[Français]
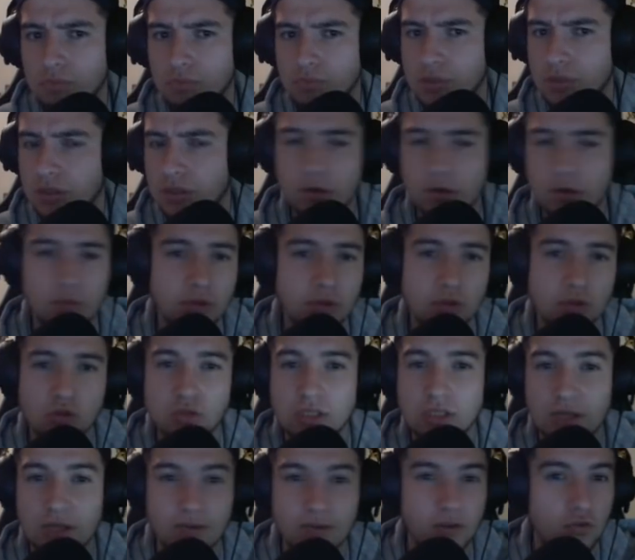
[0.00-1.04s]
euh, parce que
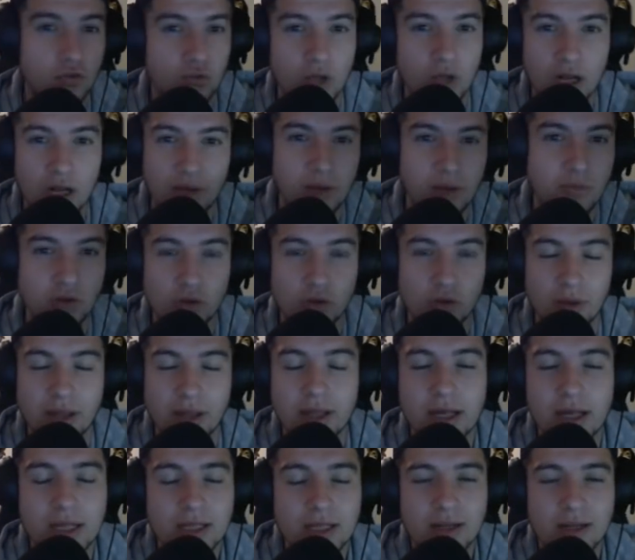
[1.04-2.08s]
ça va être tout dans la même semaine.
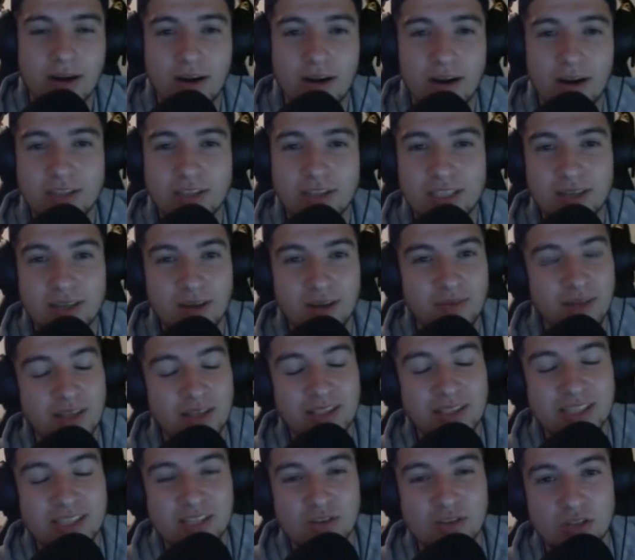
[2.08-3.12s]
Euh, J'ai peut-être
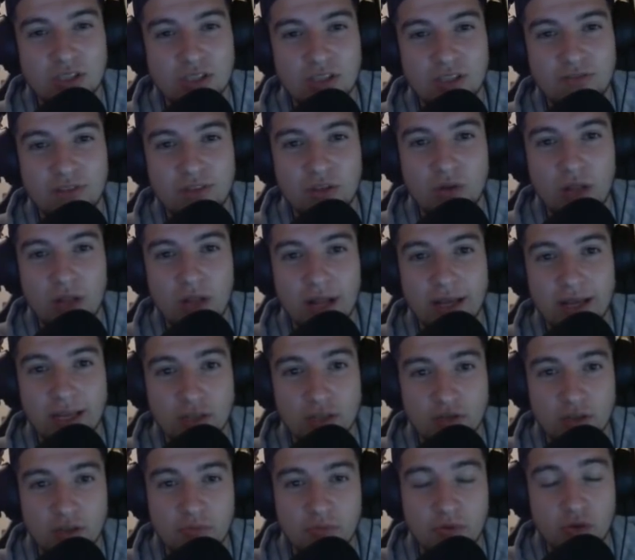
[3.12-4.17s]
déjà sorti une vidéo dans laquelle je
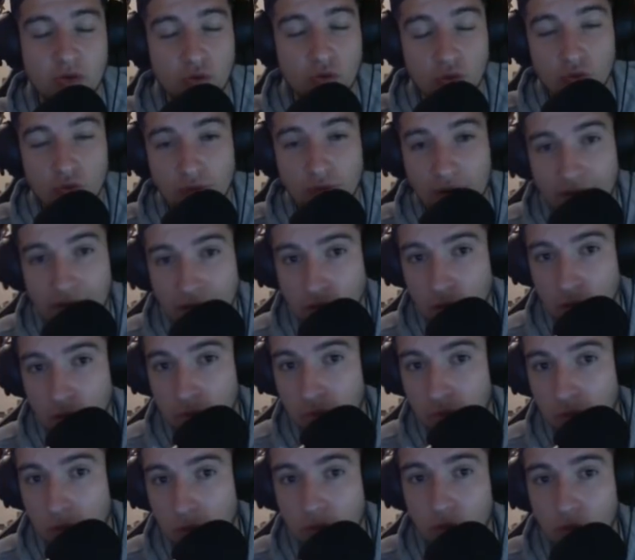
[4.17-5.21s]
vous explique qu'une nouvelle version
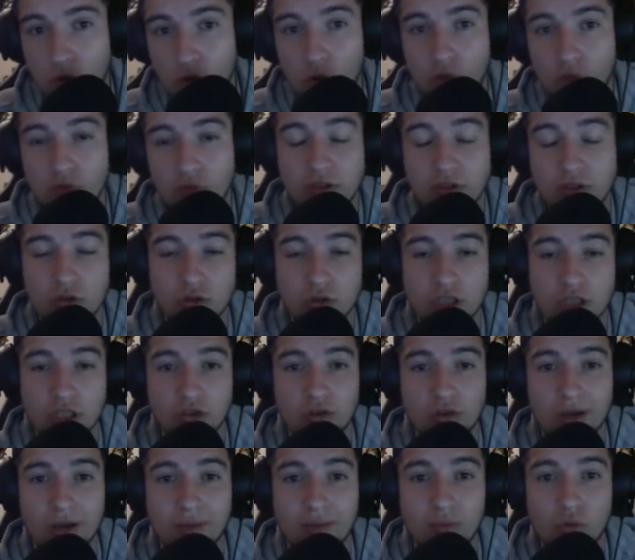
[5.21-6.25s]
pourra beaucoup plus vite son
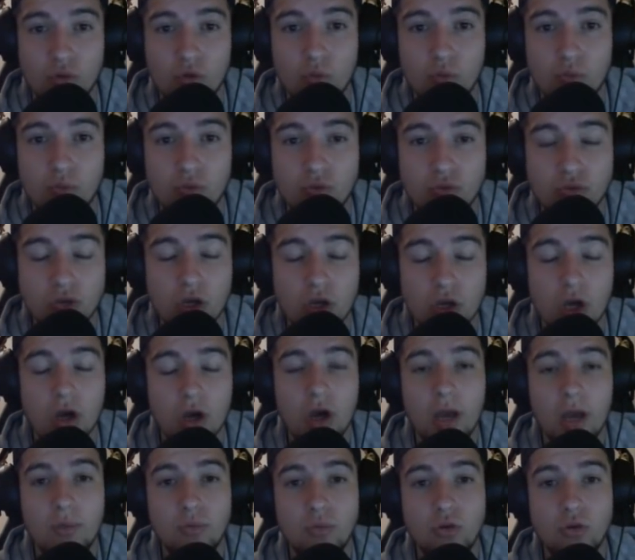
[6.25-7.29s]
chasseur et beaucoup plus
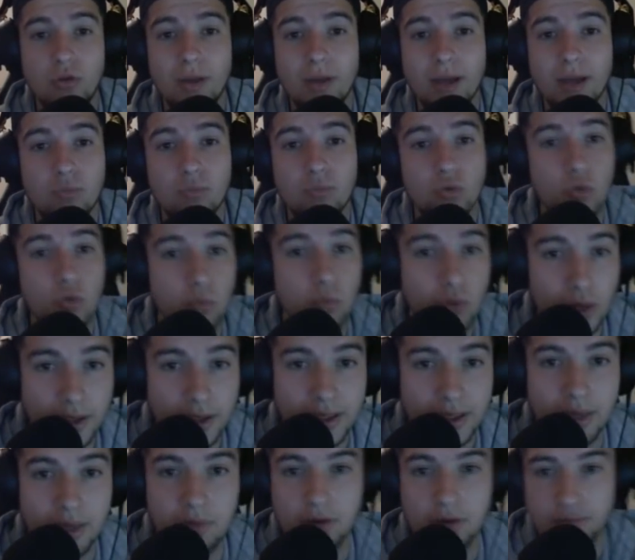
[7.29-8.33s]
et de manière beaucoup plus
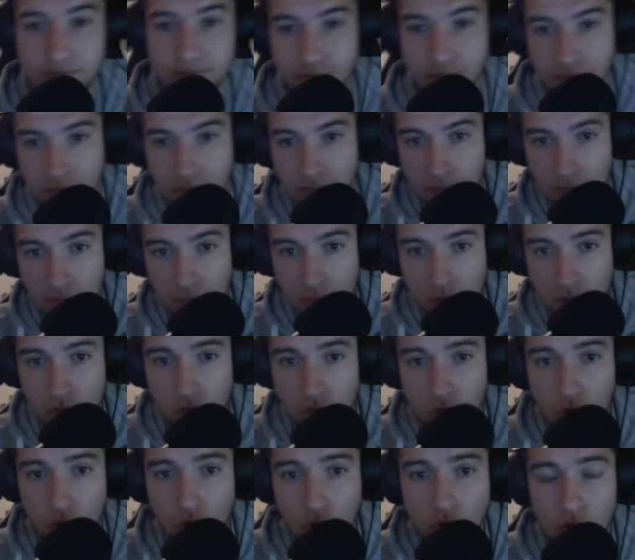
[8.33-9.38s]
rentable.
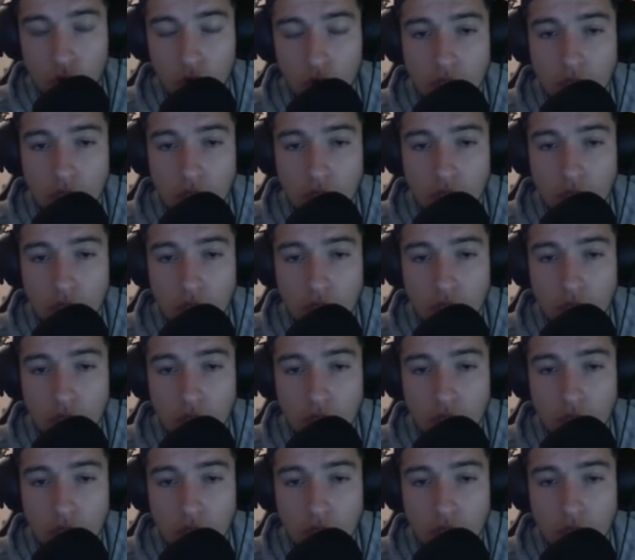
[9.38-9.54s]
Donc,